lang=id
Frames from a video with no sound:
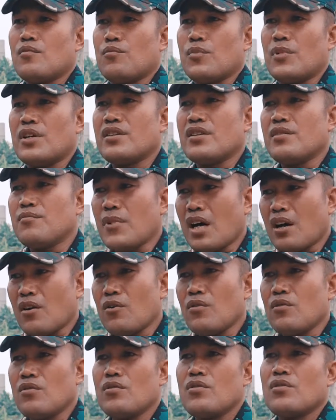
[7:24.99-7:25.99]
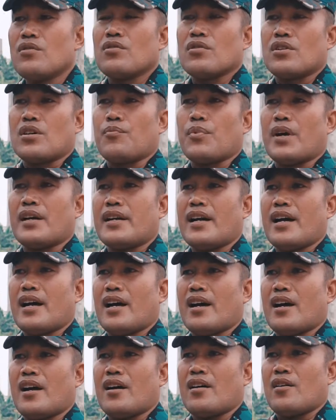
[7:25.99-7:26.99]
mengimbau
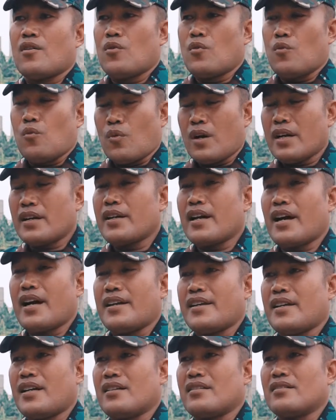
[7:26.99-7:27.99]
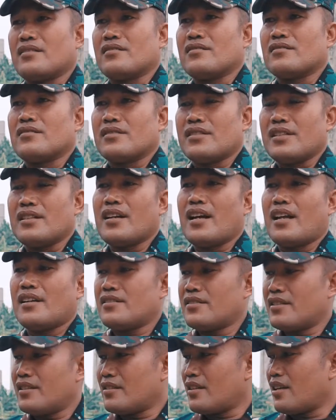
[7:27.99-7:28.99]
kepada warga yang tinggal di
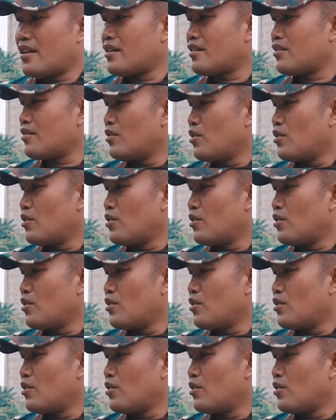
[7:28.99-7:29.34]
sekitar